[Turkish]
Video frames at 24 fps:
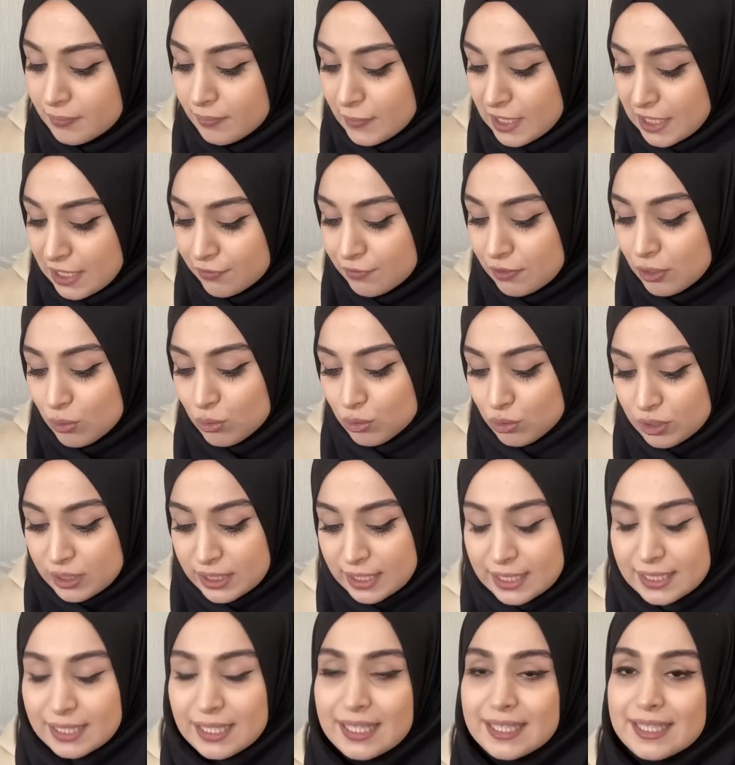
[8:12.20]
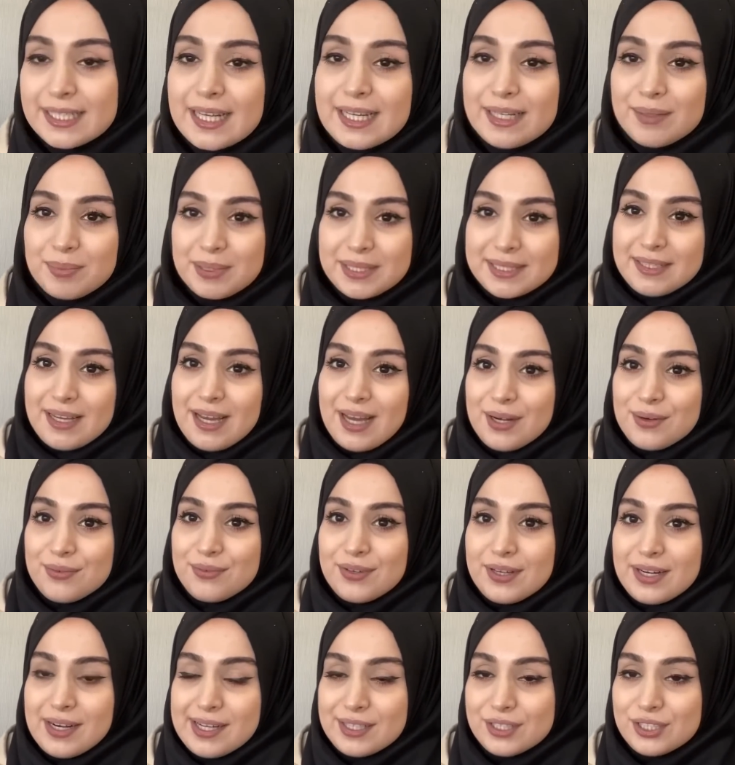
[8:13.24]
Ve onun yerine yeni bir tane
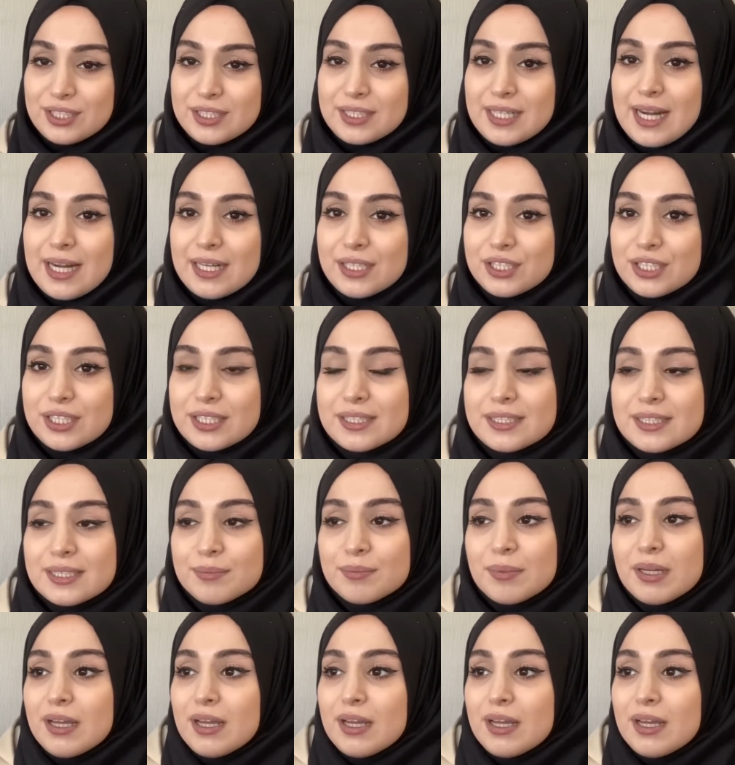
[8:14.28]
ferace tercih ettim.